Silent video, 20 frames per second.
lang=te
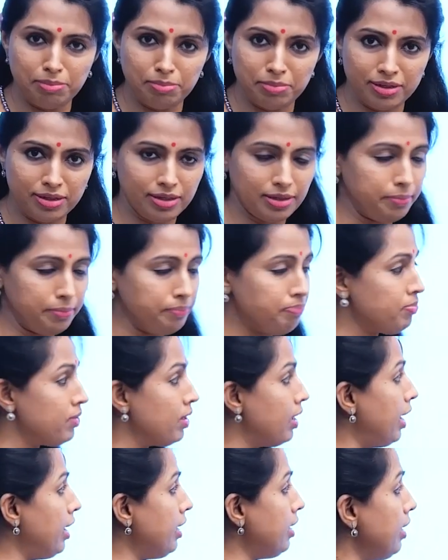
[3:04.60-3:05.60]
అనమాట
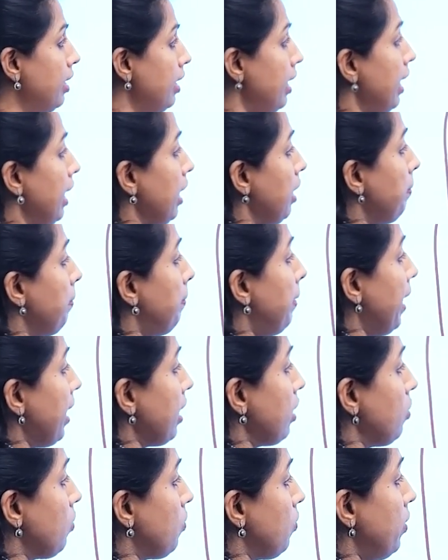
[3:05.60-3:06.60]
అండ్ ఎగ్
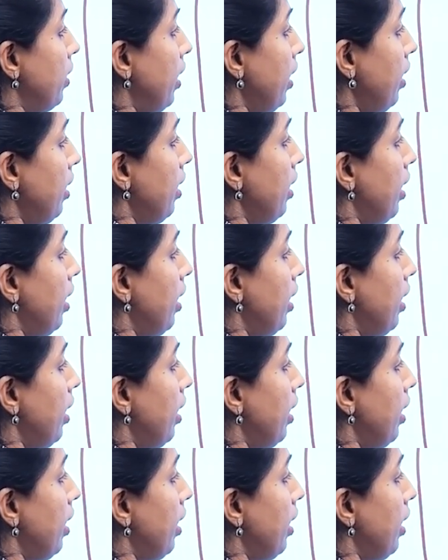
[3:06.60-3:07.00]
బ్యాగ్లో కూడా